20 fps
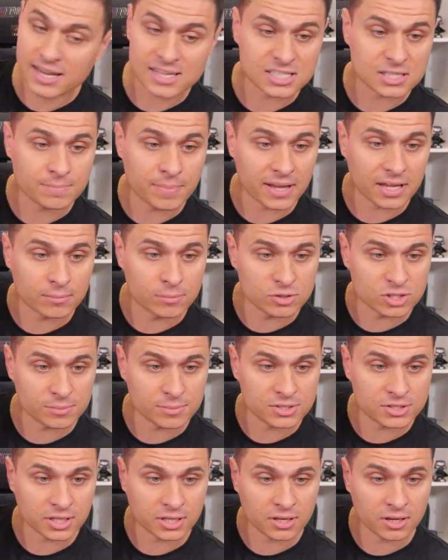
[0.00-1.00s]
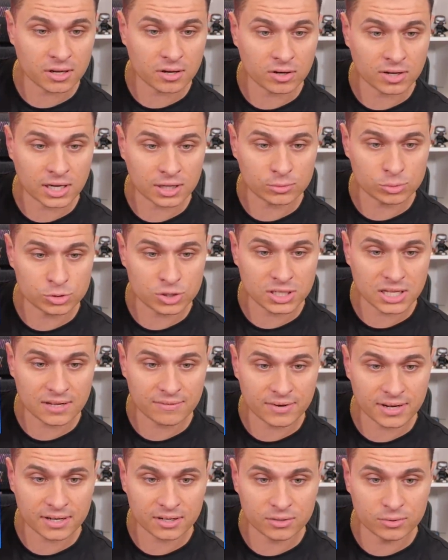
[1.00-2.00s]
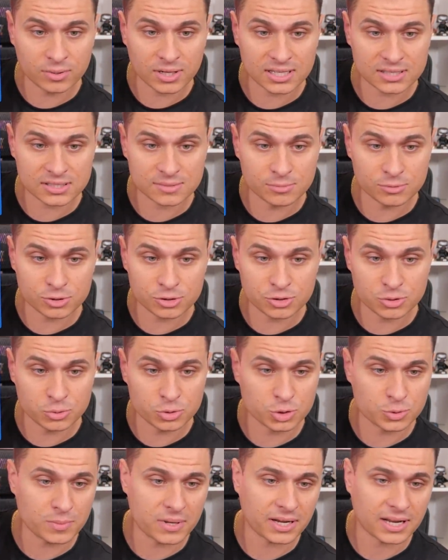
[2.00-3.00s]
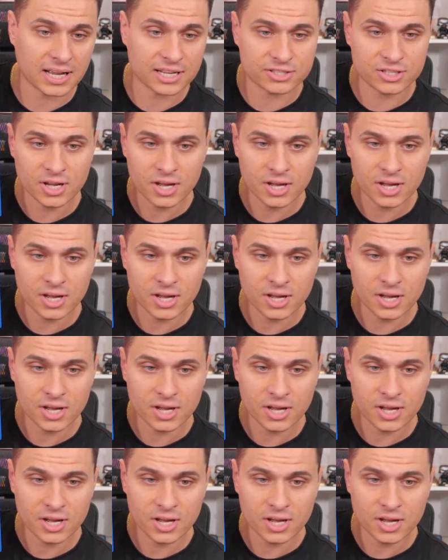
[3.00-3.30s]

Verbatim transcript: Raz Spike może mieć takiego kaktusika w ręku, raz może się uśmiechać.